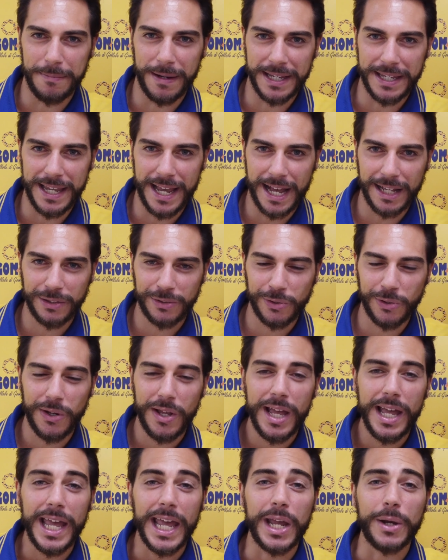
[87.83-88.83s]
bagnato
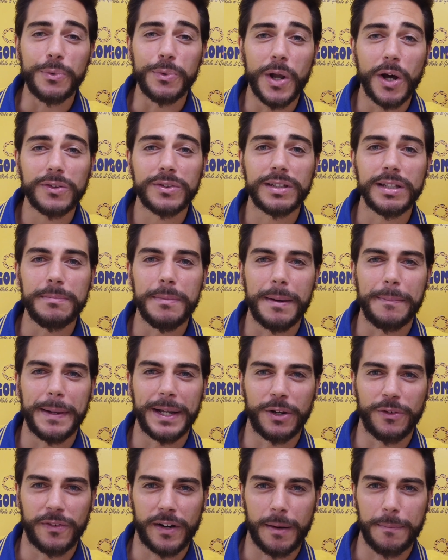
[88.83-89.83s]
e un'ottima
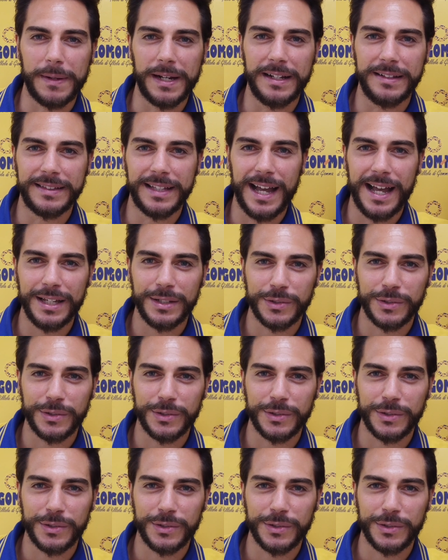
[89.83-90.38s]
manovrabilità